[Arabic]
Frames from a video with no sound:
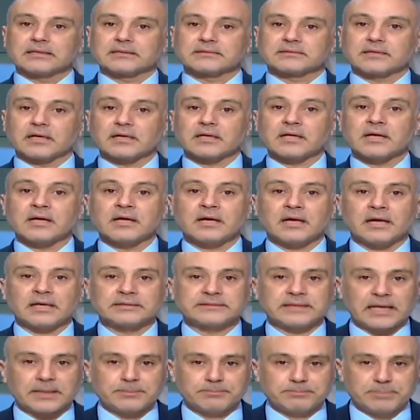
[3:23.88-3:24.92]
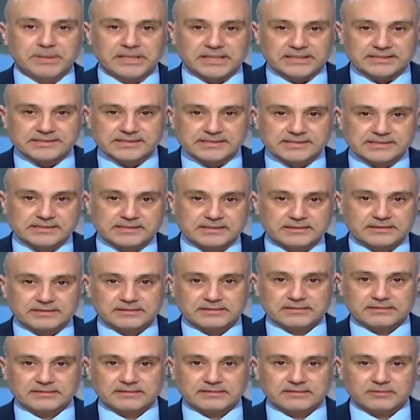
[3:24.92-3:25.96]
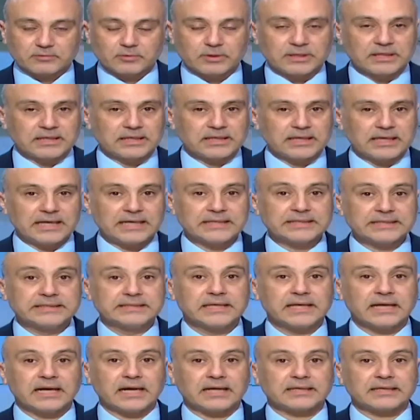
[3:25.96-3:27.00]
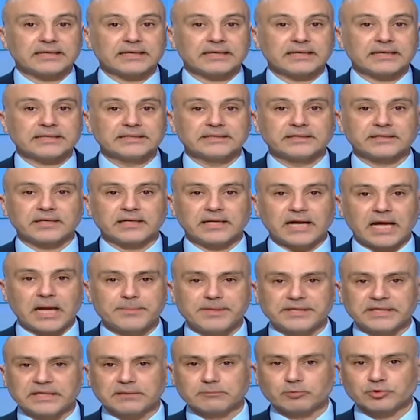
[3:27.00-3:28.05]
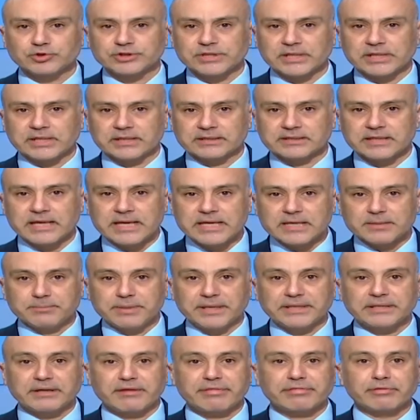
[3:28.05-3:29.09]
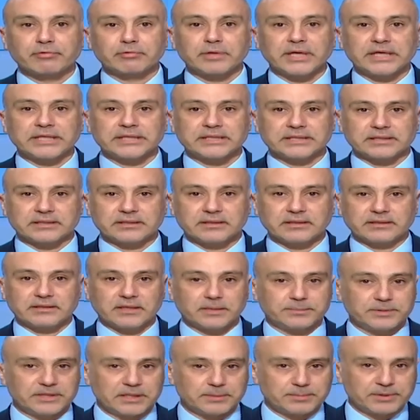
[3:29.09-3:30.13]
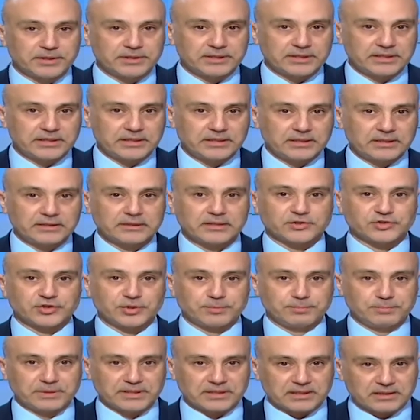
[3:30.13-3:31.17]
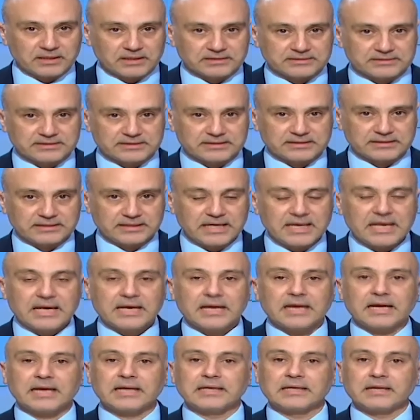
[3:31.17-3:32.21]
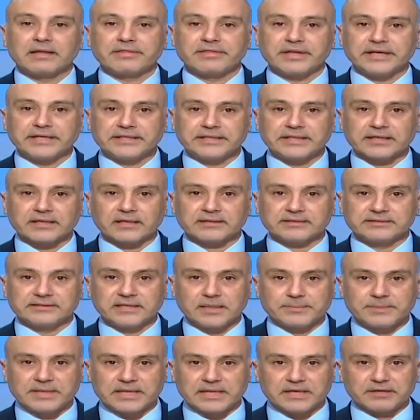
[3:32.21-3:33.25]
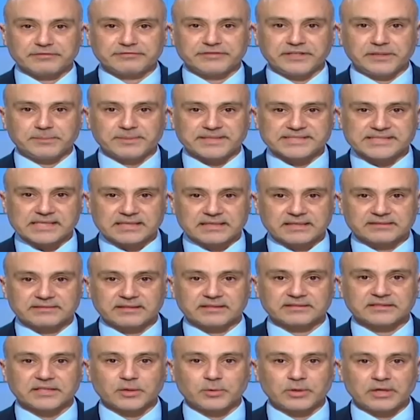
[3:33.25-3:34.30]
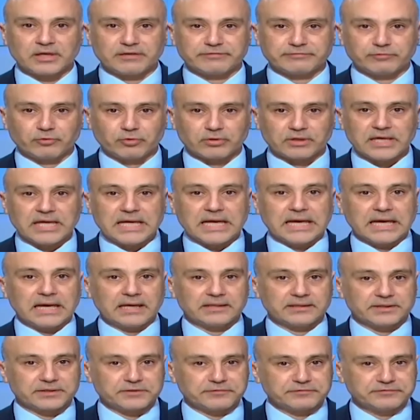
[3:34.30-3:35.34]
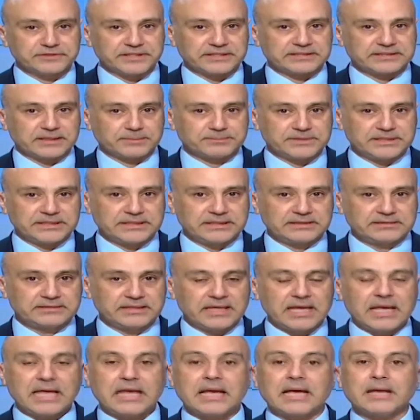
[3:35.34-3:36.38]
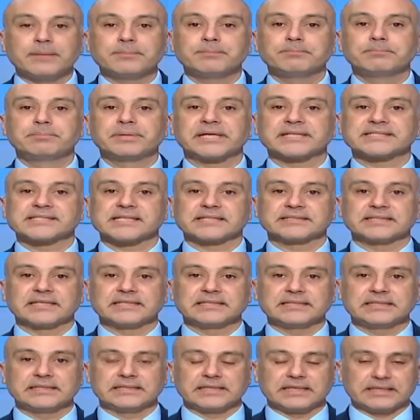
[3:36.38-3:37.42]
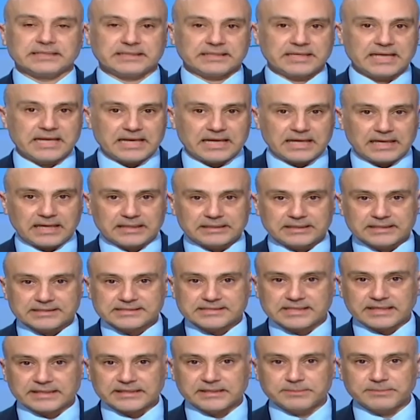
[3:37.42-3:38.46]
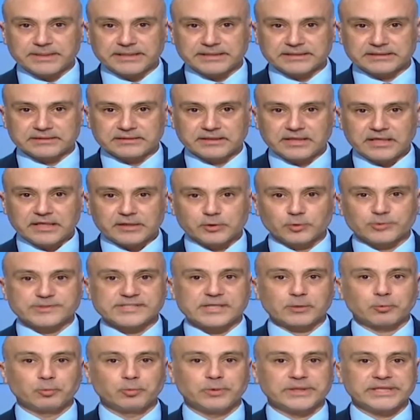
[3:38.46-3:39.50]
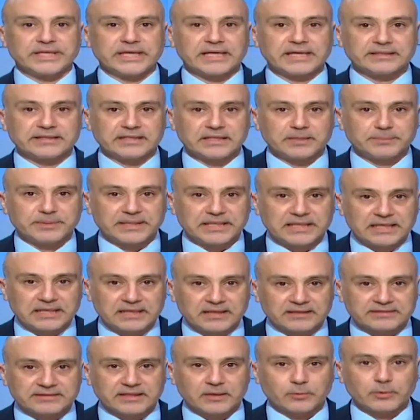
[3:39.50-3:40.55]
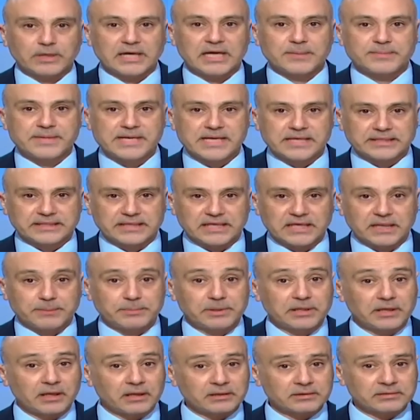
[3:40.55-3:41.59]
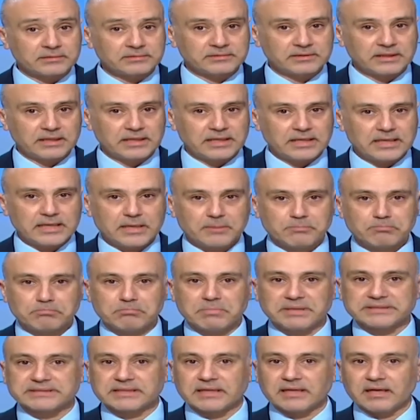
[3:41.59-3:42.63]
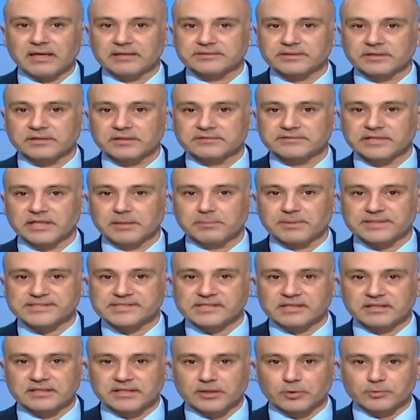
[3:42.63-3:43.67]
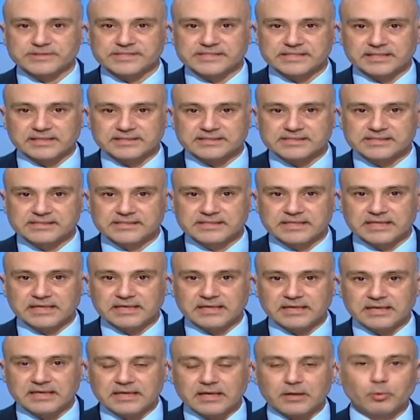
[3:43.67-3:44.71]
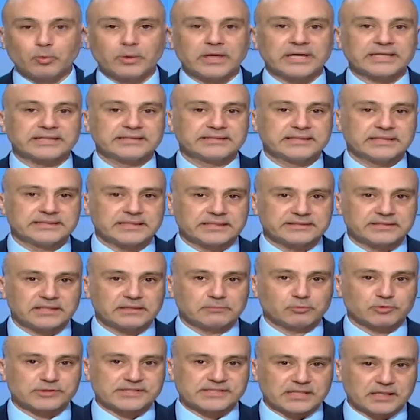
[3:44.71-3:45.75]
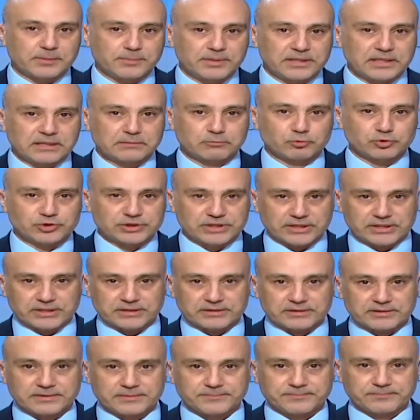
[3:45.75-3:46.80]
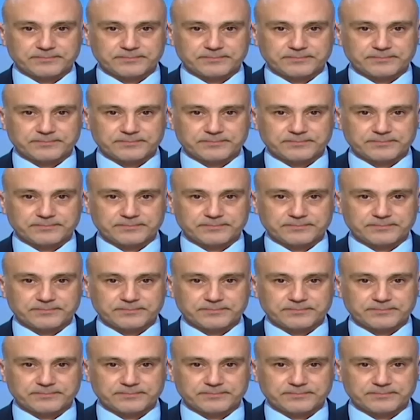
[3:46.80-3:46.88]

تقاعد عباس وحيا على خير العمل المشترك بين الثنائي نبيه بري نجيب ميقاتي اللذين قدما في مسألة التوافق على رفض التمديد أبرز دليل على زعيمين يسويان البلاد وأمانها بالأرض متى حضرت المصالح السياسية وهددت المستقبل المشترك